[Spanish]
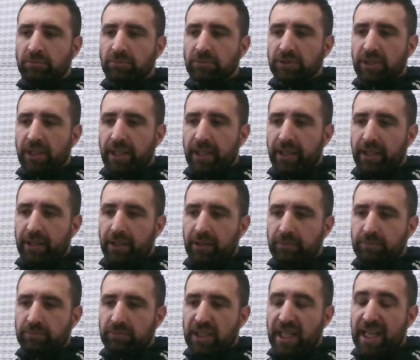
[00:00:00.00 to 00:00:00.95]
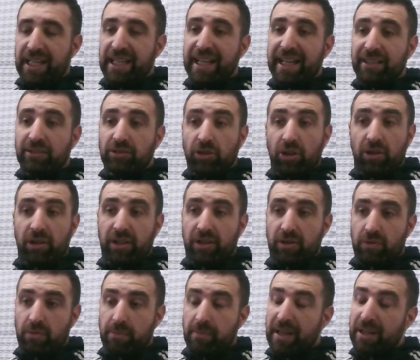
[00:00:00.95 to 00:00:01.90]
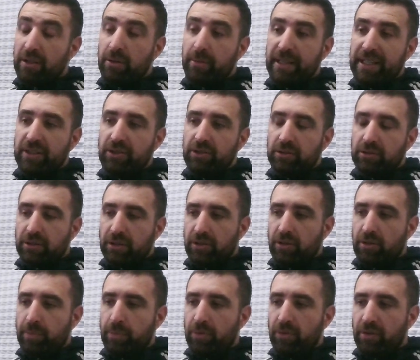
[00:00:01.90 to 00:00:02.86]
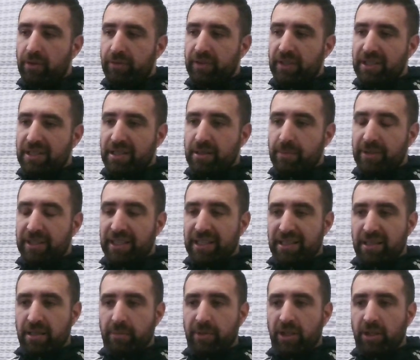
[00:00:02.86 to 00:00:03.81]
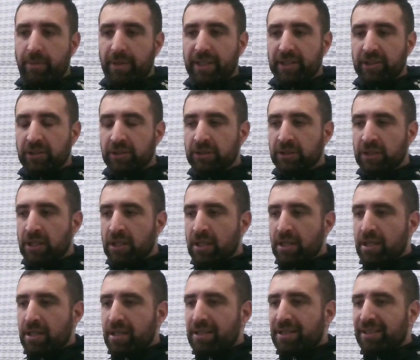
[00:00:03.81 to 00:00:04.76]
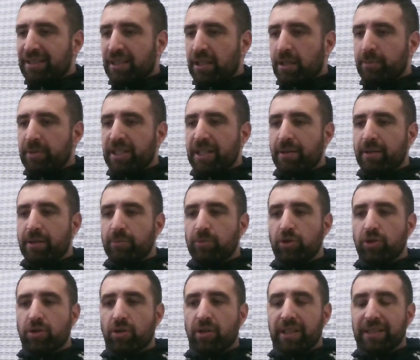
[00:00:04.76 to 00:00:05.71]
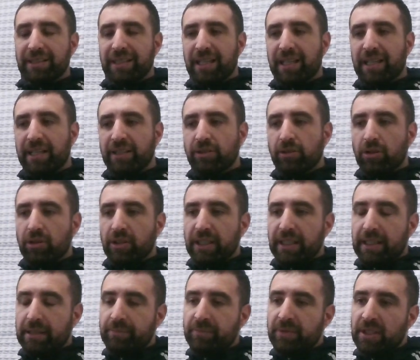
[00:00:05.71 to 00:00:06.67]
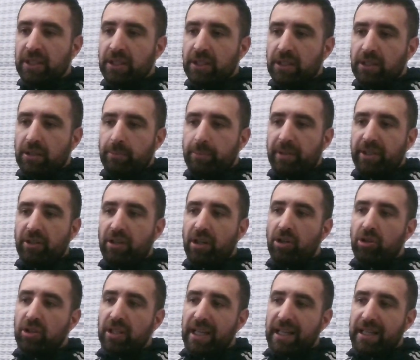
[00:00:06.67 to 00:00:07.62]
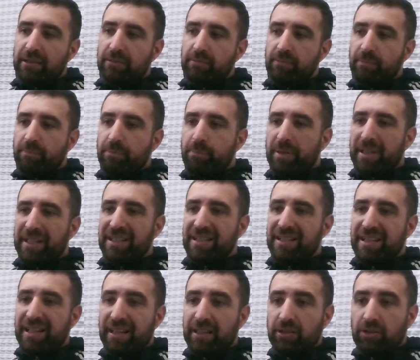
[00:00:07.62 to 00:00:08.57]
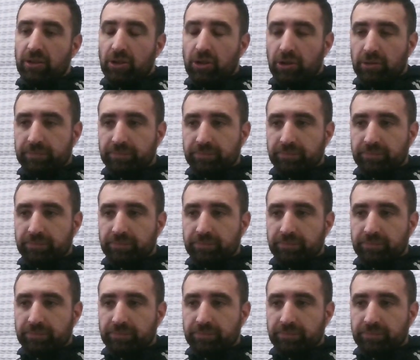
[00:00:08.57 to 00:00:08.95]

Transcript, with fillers: em, Elías Torres un mano a mano, que no pudo definir si metía ese mano a mano, se terminaba mucho antes la historia, pero ahora pensando